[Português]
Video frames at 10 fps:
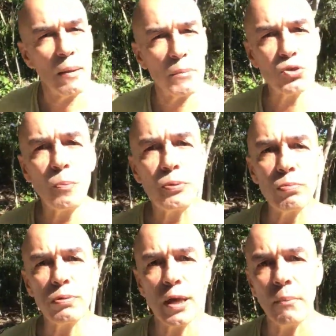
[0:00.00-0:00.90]
Mas o
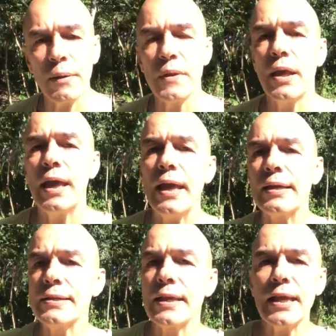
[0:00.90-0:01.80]
problema é
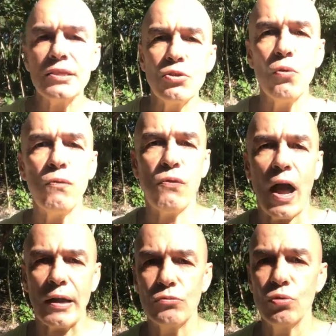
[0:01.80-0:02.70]
que esquecem o
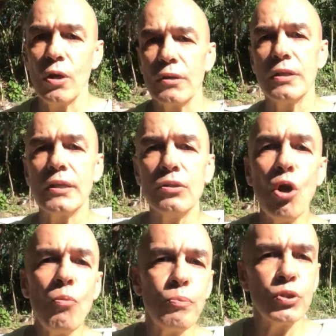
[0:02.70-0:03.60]
facto de que
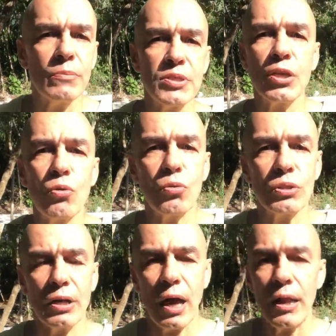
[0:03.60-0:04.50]
não podemos
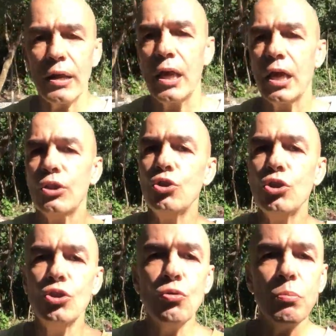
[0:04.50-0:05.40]
encontrar
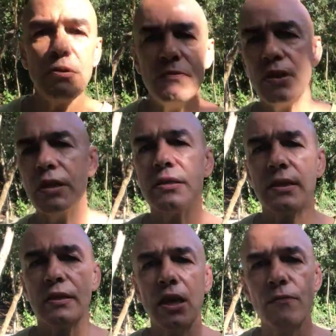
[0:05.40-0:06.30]
nenhuma evidência da